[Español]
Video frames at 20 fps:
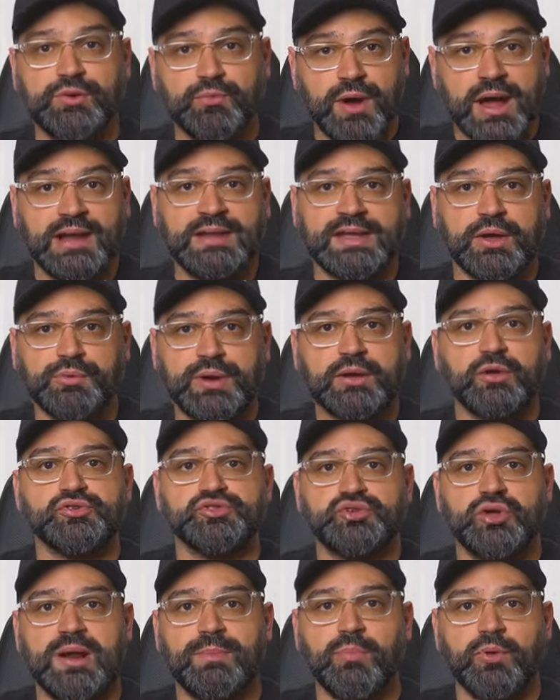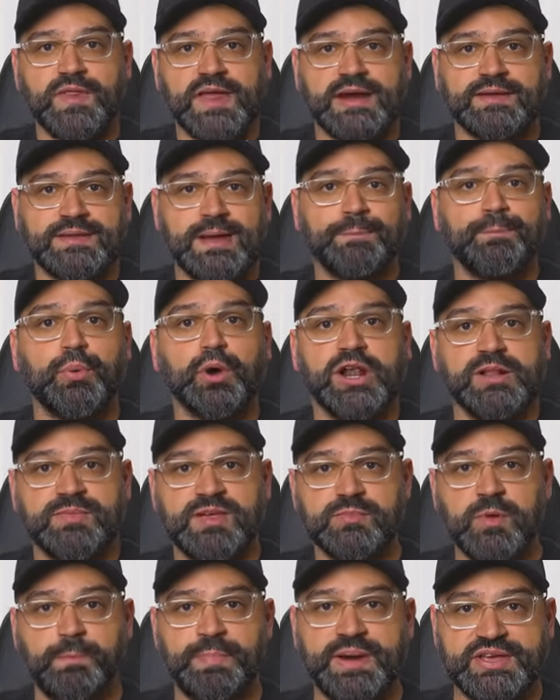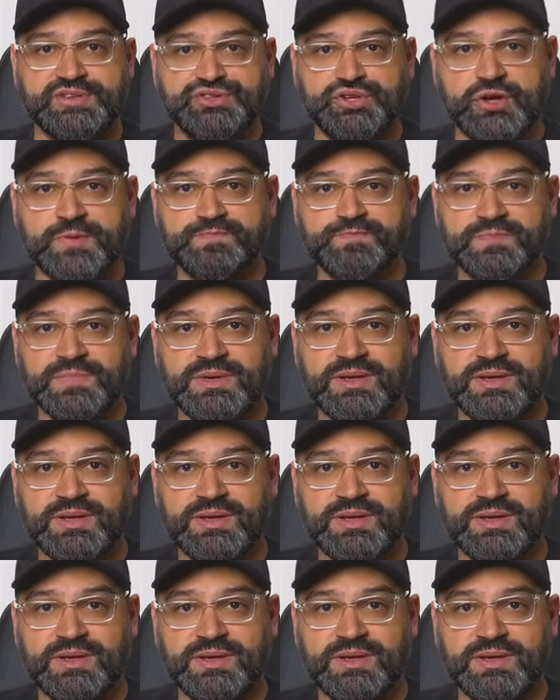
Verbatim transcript: igual que una consola moderna por el mismo precio,